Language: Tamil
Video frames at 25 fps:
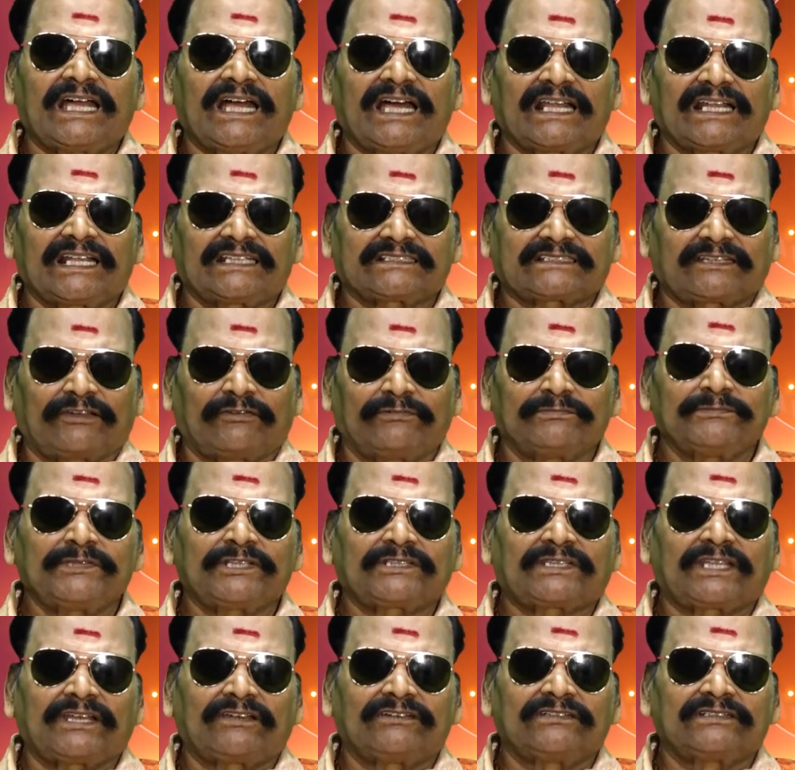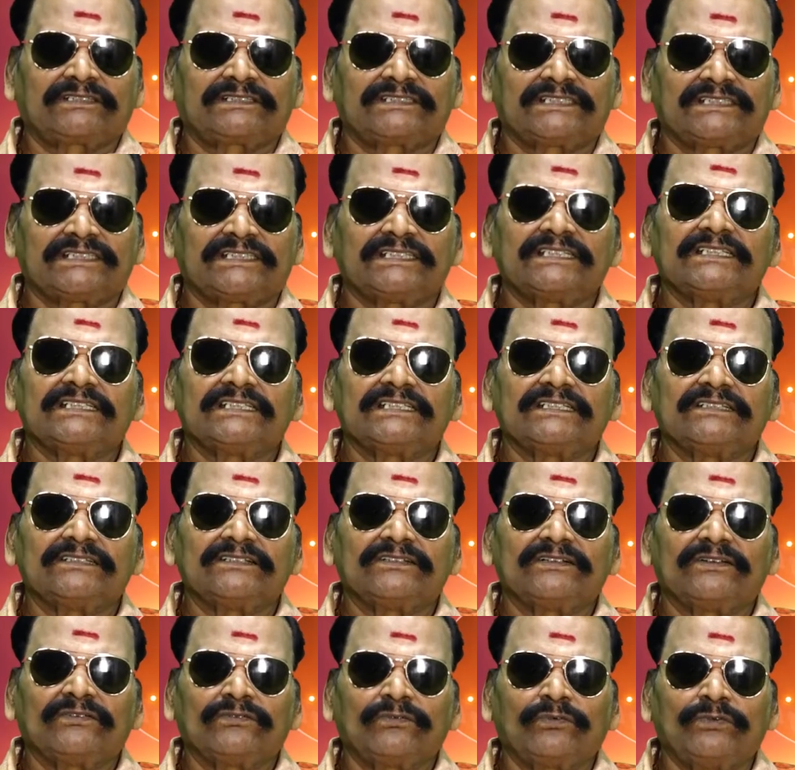ஆனால் சம்மிதாவுக்கு
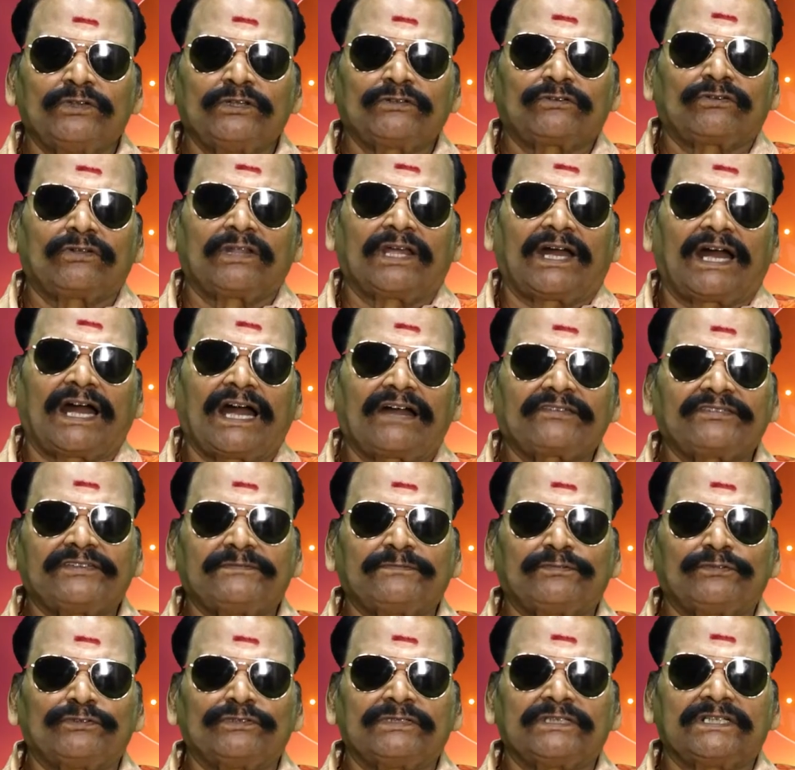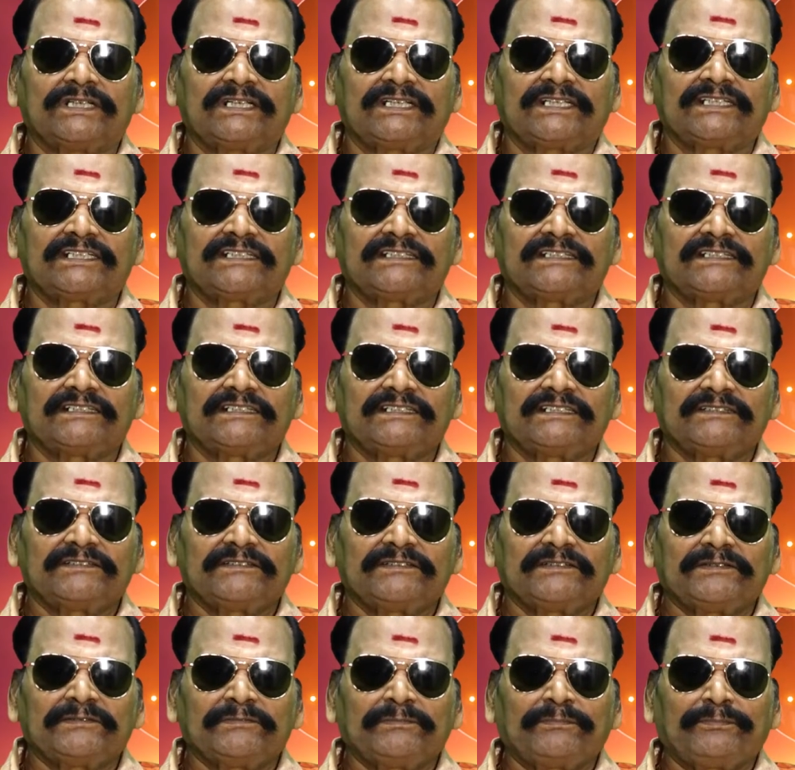உள்ளுக்குள்ளே ஆவி பூந்துக்கிட்டு
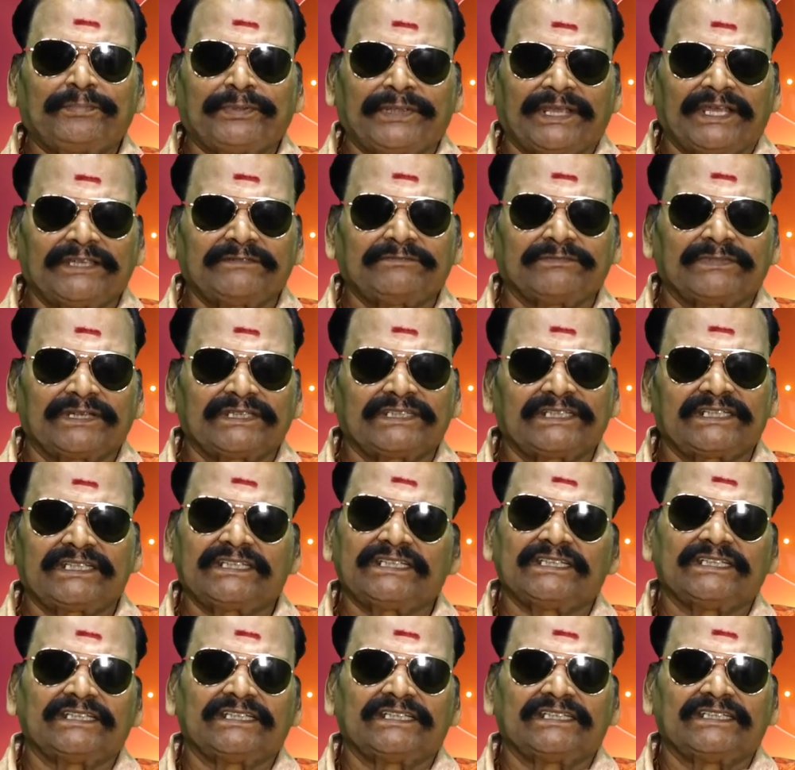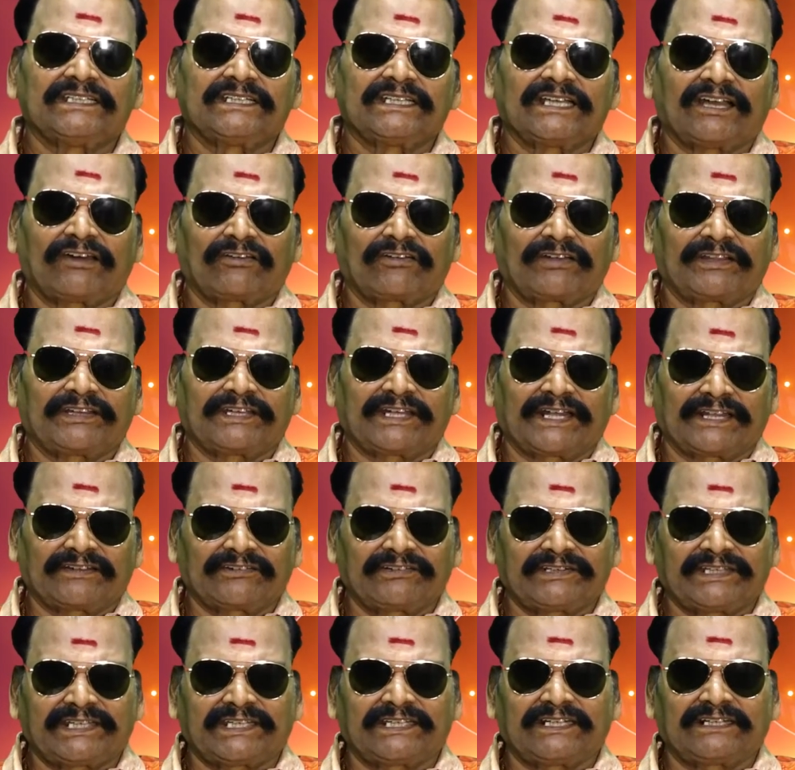பேய் மாதிரி அவருடைய
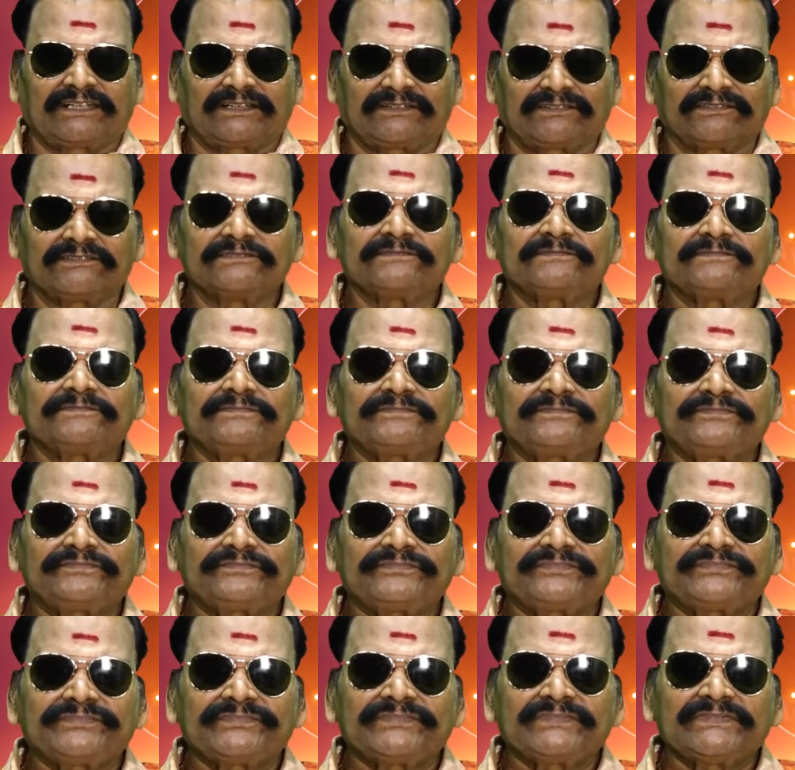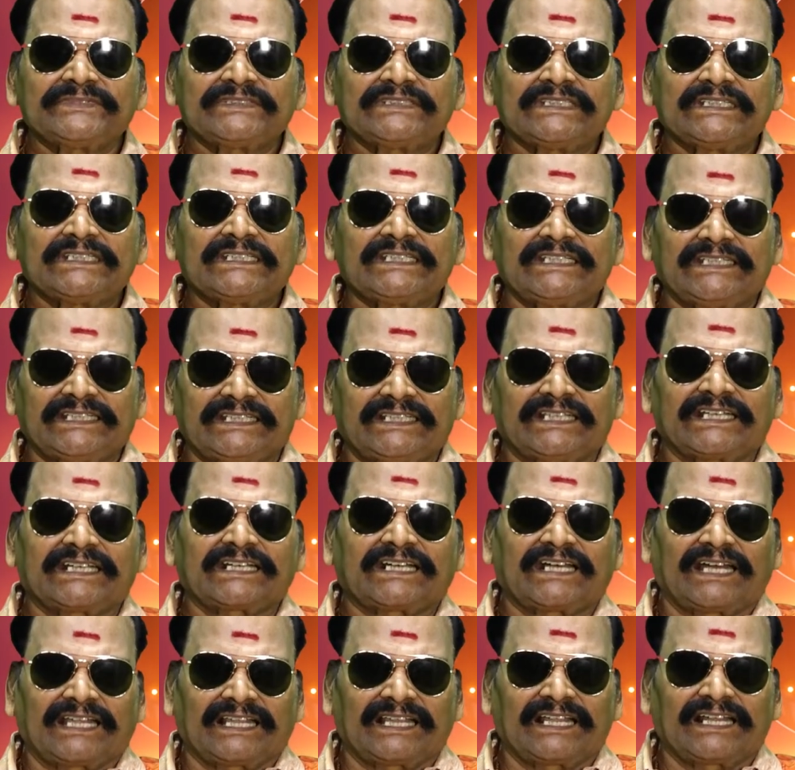நடவடிக்கைகள் இருக்கும் இதை
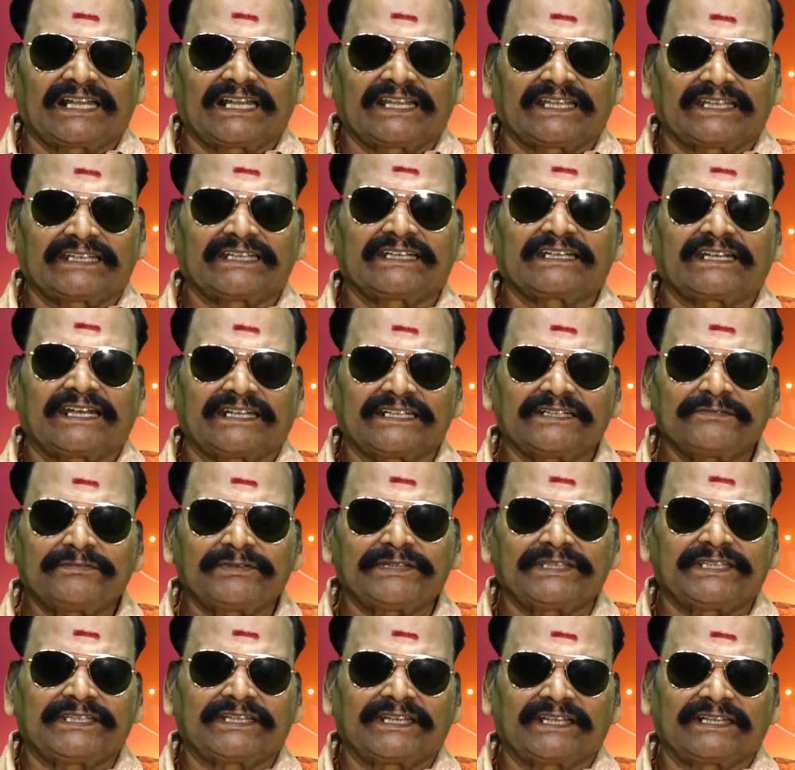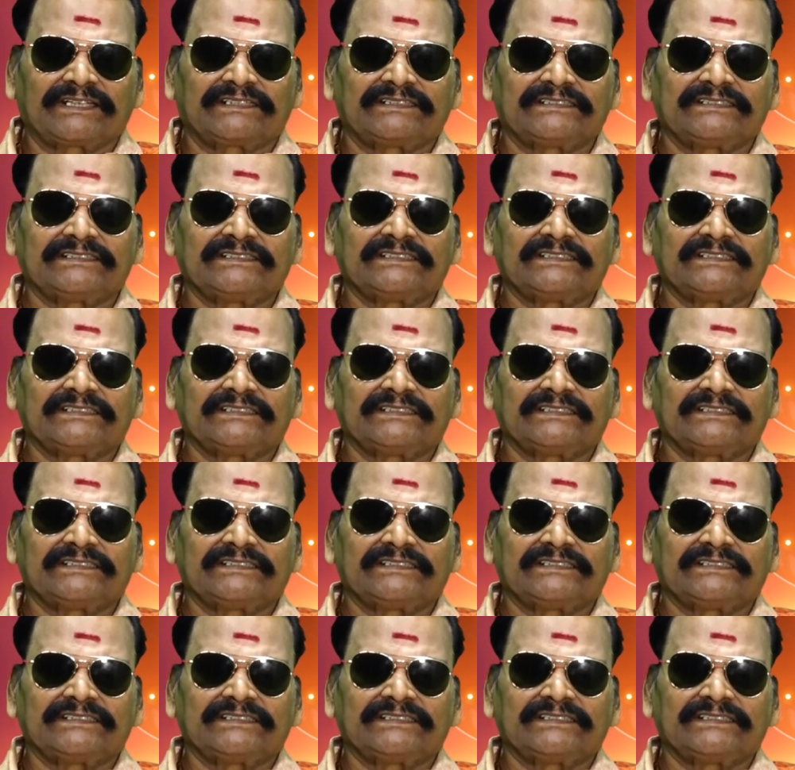கதாநாயகன் கண்டுபிடிக்கிறாரு